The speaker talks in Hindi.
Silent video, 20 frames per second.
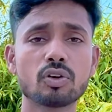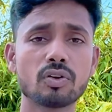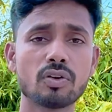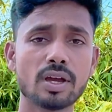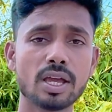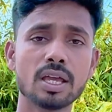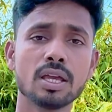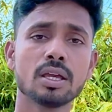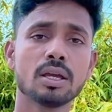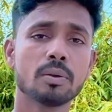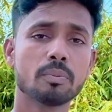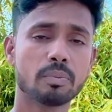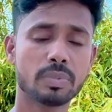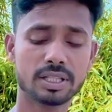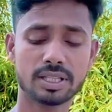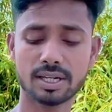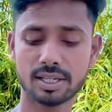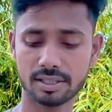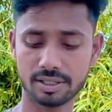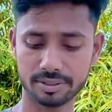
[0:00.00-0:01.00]
को है
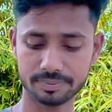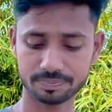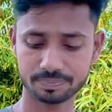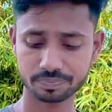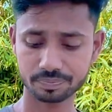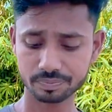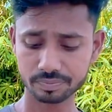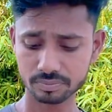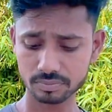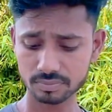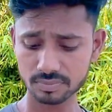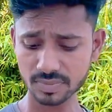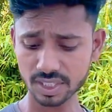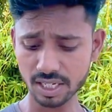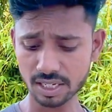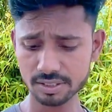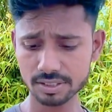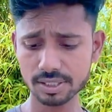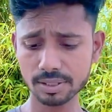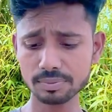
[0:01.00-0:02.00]
बताते
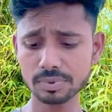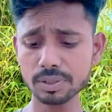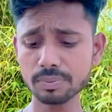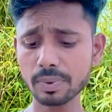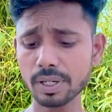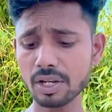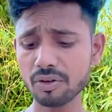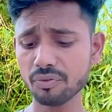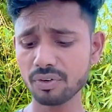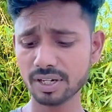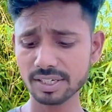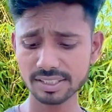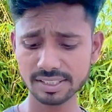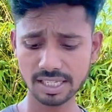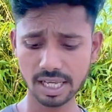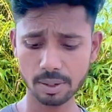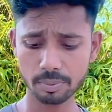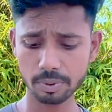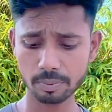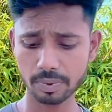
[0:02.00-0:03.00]
हैं सबसे पहले फ्रेंड्स
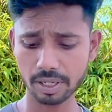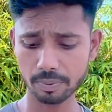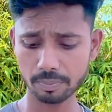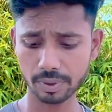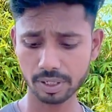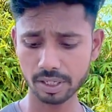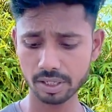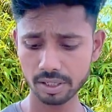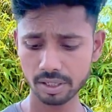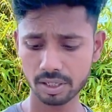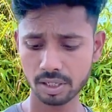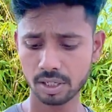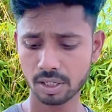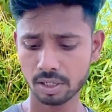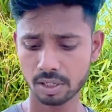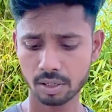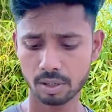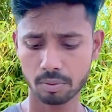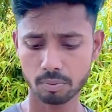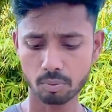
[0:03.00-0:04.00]
यहाँ पर मैं अपने
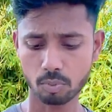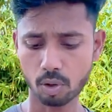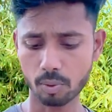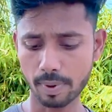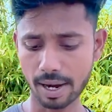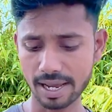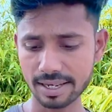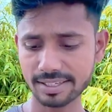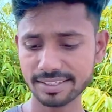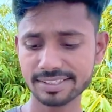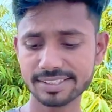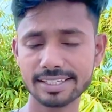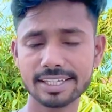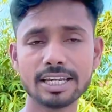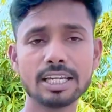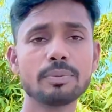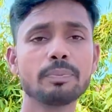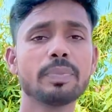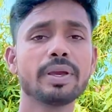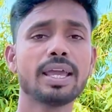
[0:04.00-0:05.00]
मोबाइल
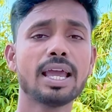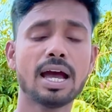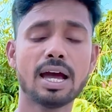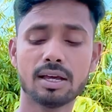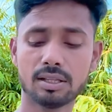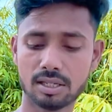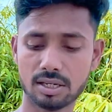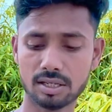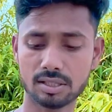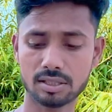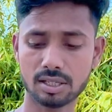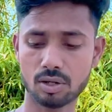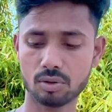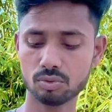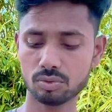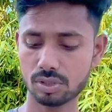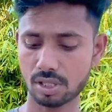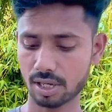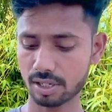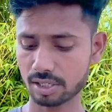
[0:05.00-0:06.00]
स्क्रीन पे आ जाता
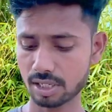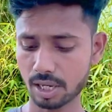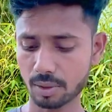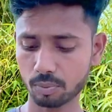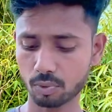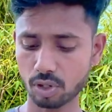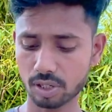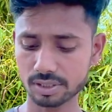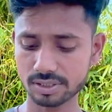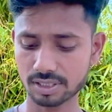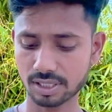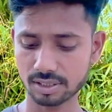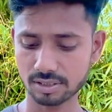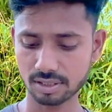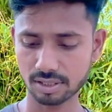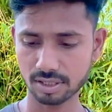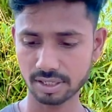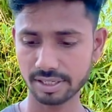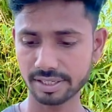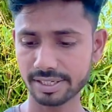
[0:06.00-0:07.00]
हूँ ताकि आपको आसान
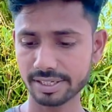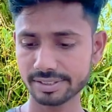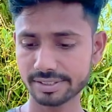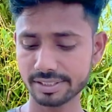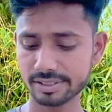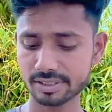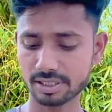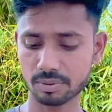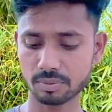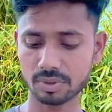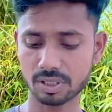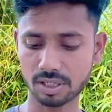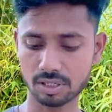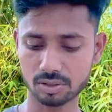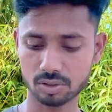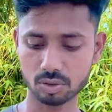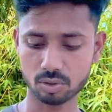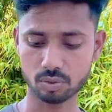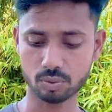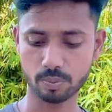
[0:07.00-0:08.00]
तरीके से समझा
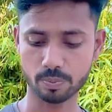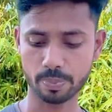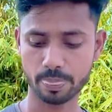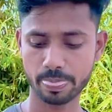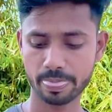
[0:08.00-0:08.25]
सकूँ